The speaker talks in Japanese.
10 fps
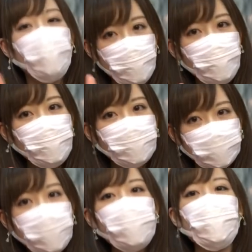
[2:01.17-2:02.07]
子
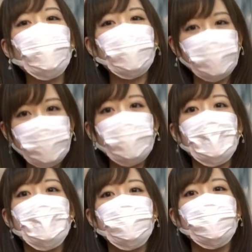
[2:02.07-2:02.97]
が今回
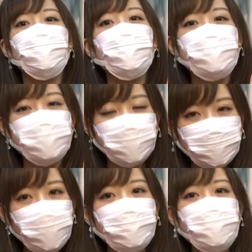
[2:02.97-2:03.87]
出走してい
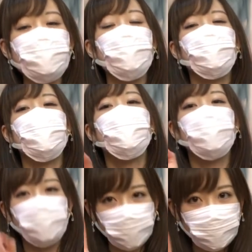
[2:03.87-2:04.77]
てでしかも2
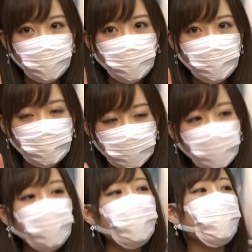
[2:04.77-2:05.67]
着という
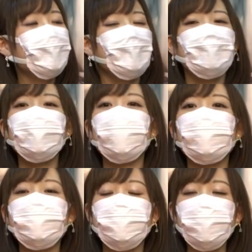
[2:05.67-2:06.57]
ねやは
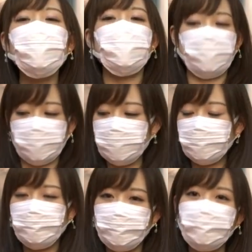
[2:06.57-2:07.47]
り強いです
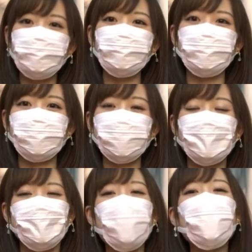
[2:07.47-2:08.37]
うん
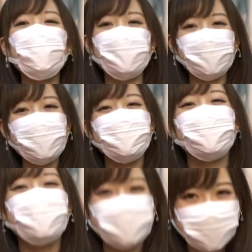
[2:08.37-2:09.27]
今後に期待し
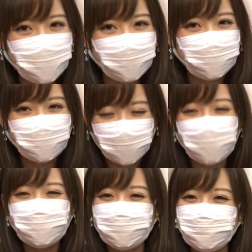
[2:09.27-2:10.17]
たいですね
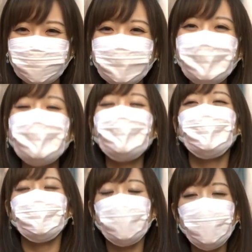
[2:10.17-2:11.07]
はい
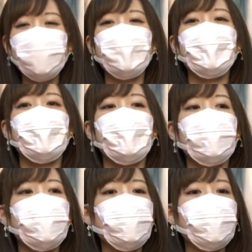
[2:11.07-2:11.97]
で、
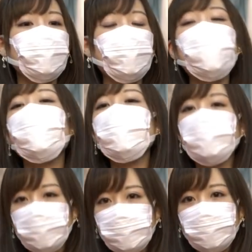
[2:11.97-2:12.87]
えー、あと帰
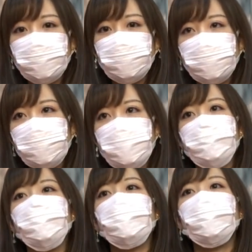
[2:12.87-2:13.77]
りに
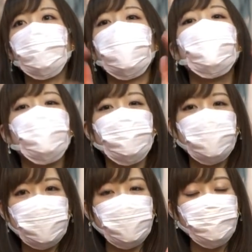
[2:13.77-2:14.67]
自分あの的中
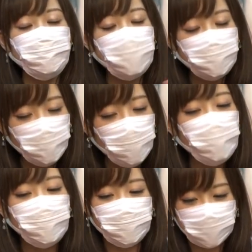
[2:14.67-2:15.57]
した自分へのご
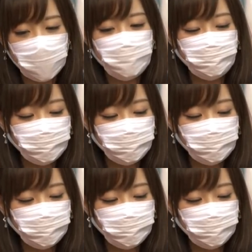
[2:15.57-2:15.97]
褒美として、